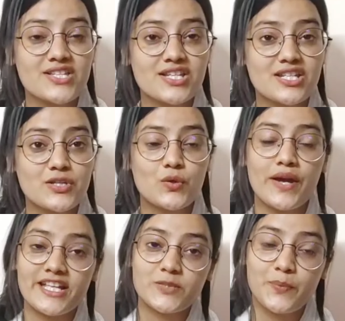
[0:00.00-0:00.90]
एजेंडे
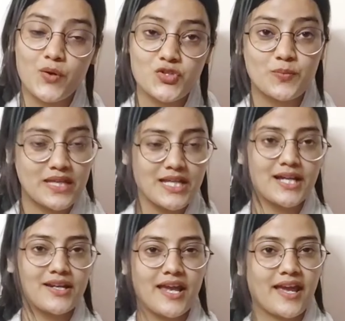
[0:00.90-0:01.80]
को एक्सपोज भी
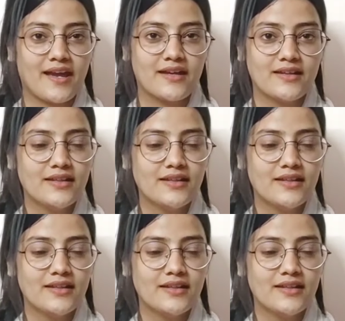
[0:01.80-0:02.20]
कर रहे हैं